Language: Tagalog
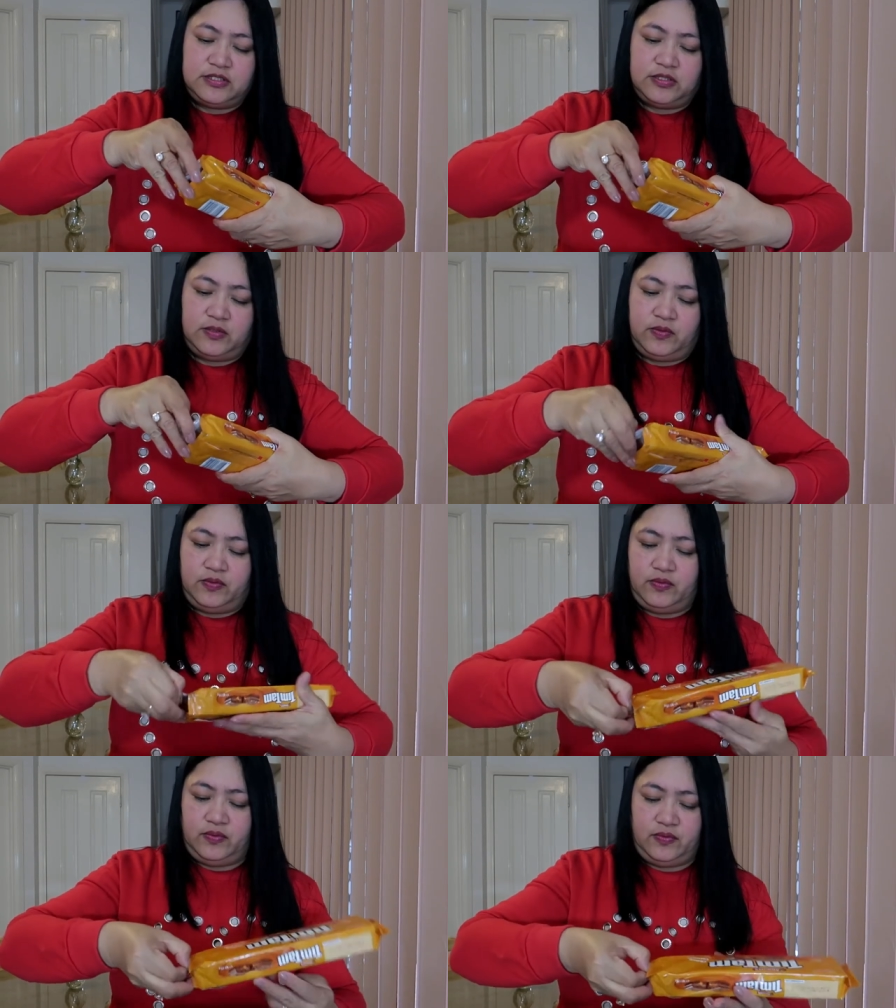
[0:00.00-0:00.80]
So,
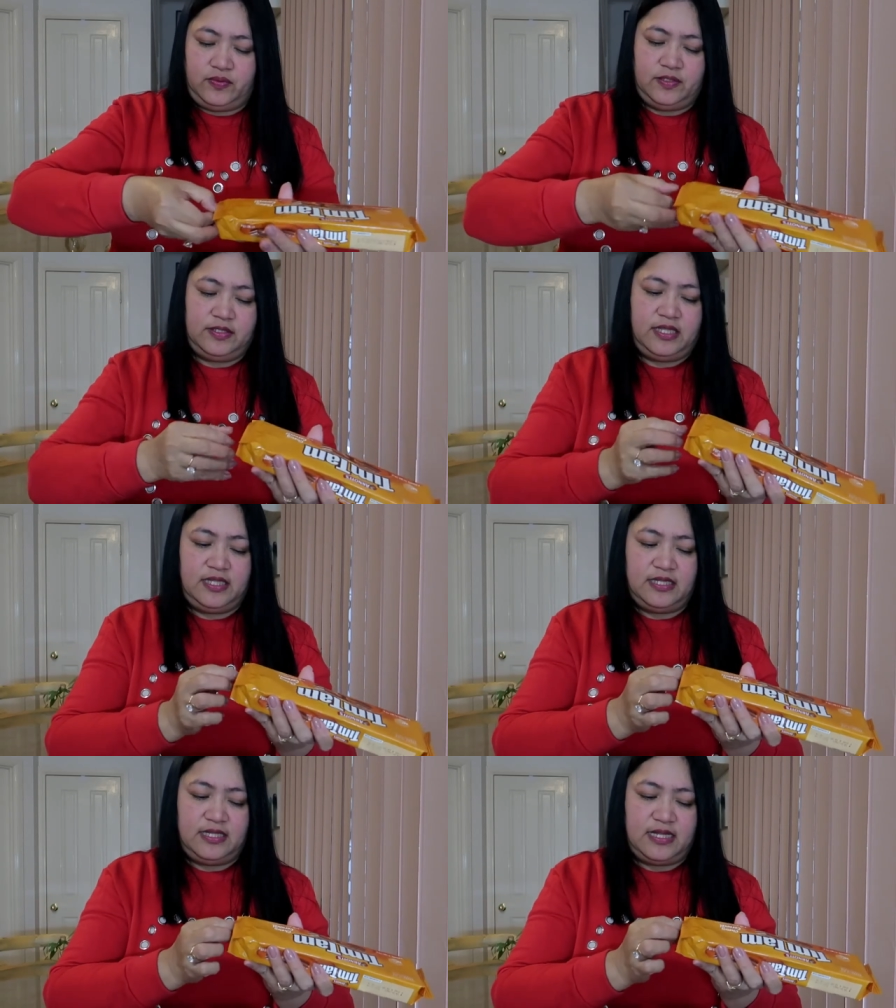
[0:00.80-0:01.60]

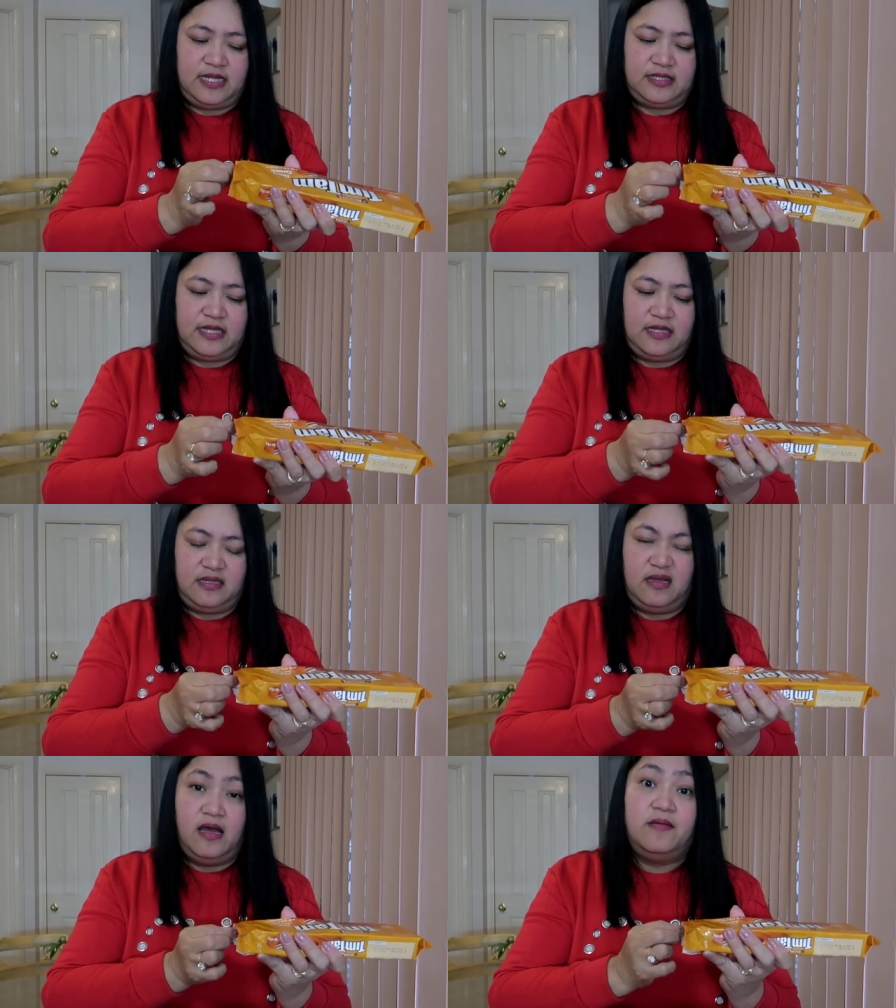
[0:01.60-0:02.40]
tignan natin.
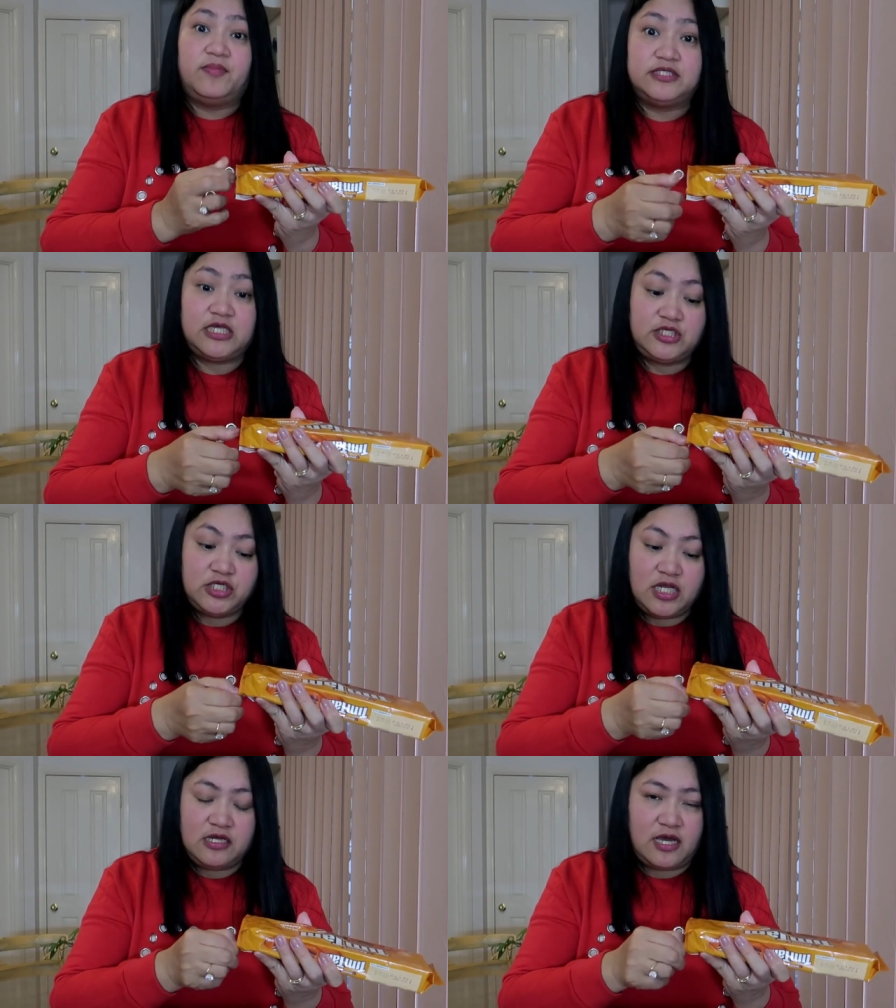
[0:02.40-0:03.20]

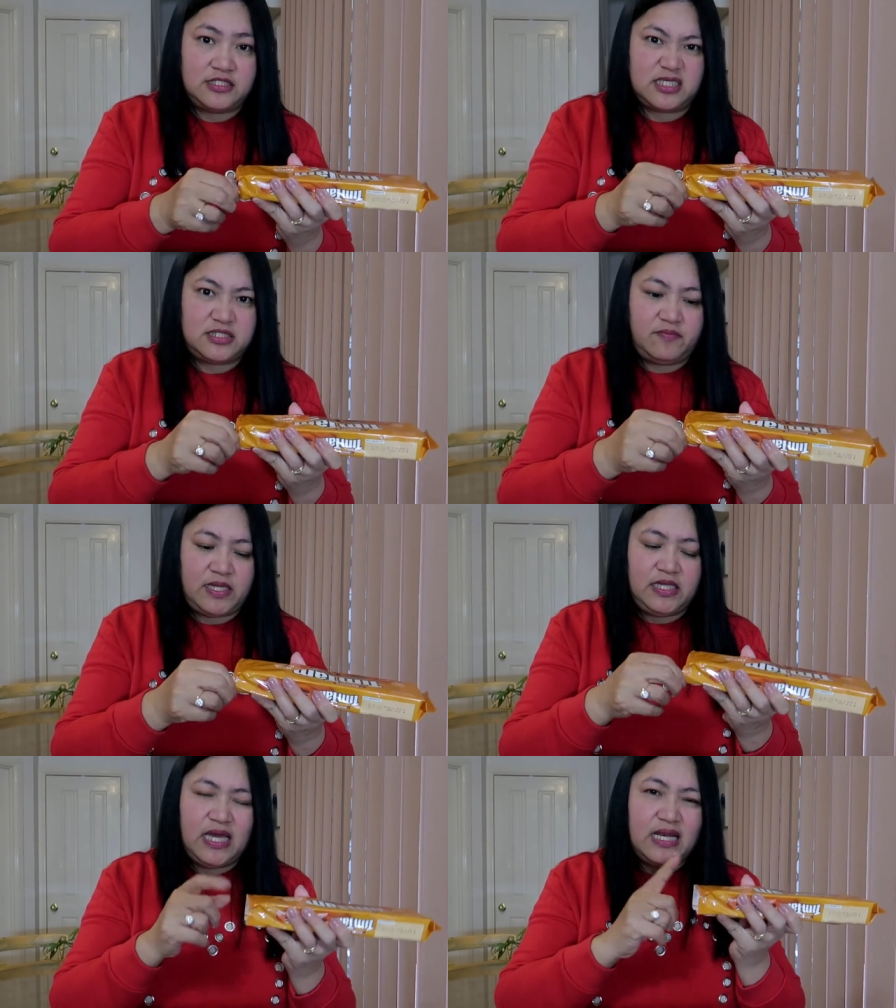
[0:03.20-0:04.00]
Konsensya na guys, kasi
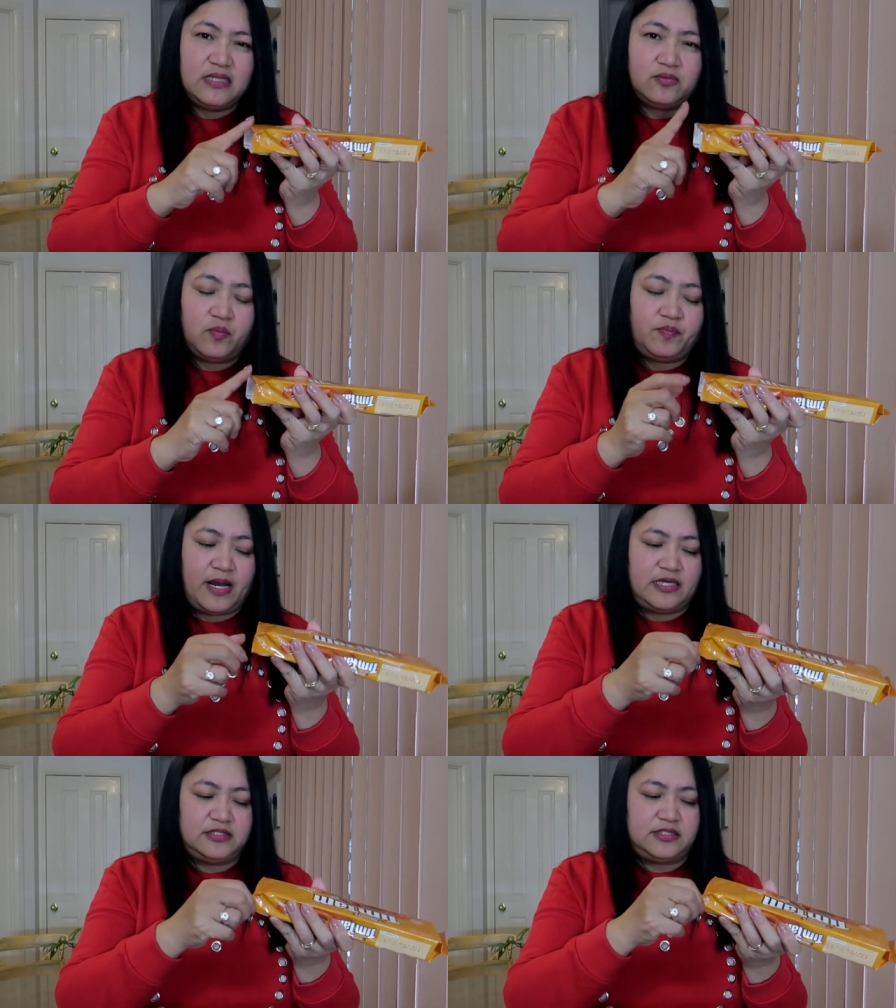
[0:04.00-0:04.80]
maingay lang itong
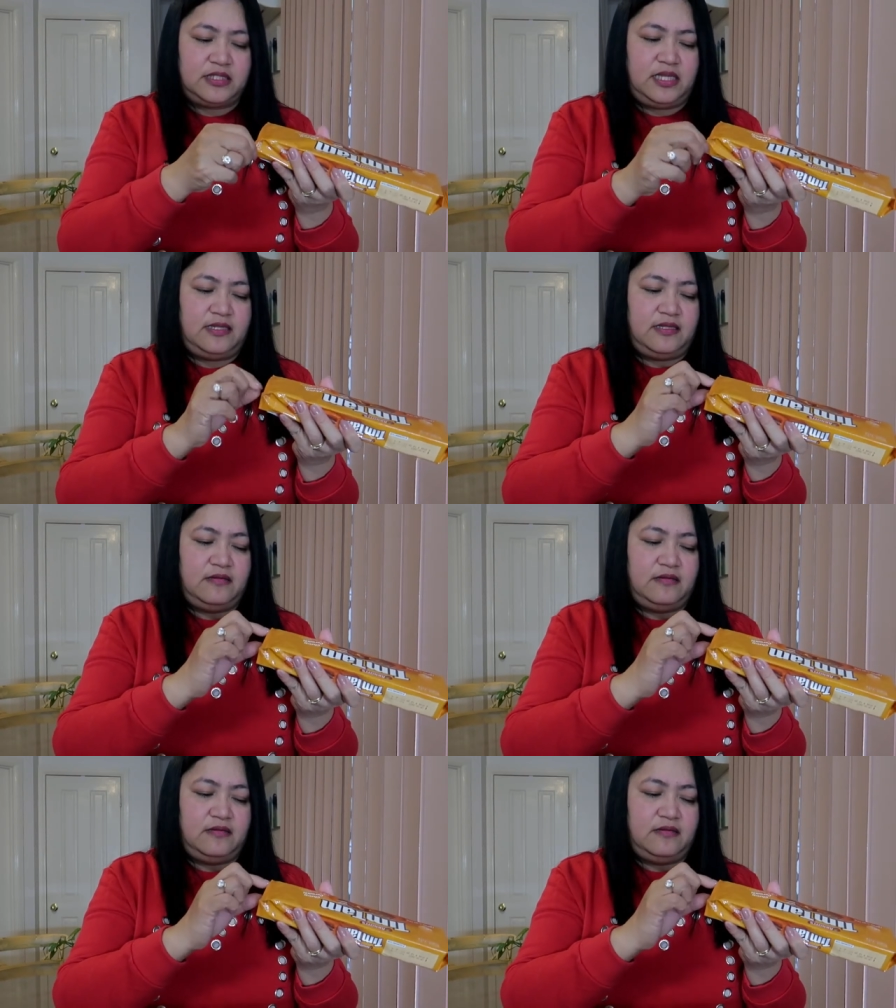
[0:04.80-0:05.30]
plastic.